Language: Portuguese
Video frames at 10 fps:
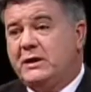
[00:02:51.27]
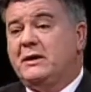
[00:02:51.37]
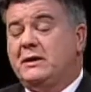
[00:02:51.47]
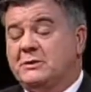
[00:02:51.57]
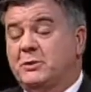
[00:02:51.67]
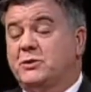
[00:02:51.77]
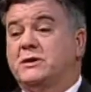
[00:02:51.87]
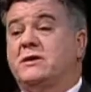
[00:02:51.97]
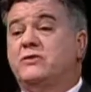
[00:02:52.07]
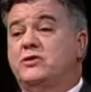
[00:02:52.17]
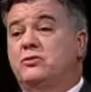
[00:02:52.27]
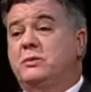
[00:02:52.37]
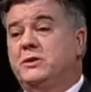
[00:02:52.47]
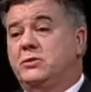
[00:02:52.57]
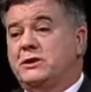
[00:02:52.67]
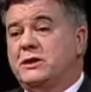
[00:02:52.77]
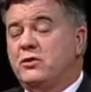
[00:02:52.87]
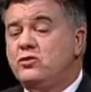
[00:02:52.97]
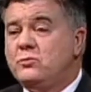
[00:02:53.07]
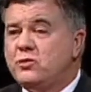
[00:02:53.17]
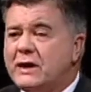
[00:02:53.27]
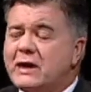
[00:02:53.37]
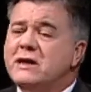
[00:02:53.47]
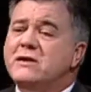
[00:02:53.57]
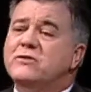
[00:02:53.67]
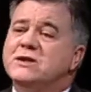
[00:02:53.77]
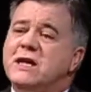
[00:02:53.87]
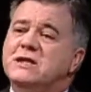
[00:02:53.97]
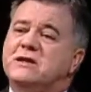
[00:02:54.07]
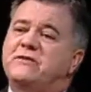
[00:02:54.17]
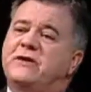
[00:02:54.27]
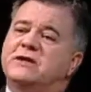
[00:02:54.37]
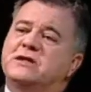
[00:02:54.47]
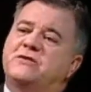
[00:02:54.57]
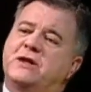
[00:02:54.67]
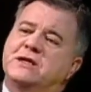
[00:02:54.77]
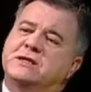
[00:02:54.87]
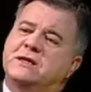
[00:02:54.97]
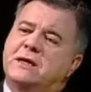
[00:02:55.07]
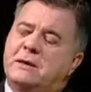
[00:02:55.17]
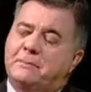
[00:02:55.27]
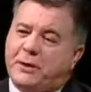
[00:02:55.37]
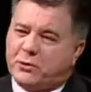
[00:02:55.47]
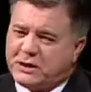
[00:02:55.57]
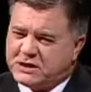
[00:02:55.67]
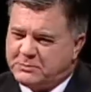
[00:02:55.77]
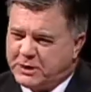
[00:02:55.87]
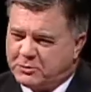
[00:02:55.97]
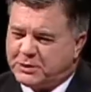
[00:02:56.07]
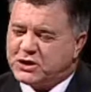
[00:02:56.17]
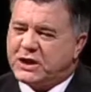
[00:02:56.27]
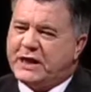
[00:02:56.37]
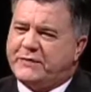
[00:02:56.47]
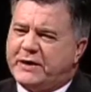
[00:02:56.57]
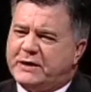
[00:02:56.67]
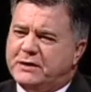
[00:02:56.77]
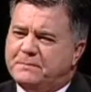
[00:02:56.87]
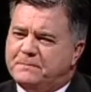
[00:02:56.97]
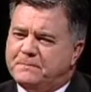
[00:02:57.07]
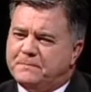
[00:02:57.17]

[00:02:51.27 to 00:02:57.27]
porque as pessoas estavam descobrindo esse rumo. O que é que você acha que fez a diferença para o crescimento, para chegar até aqui?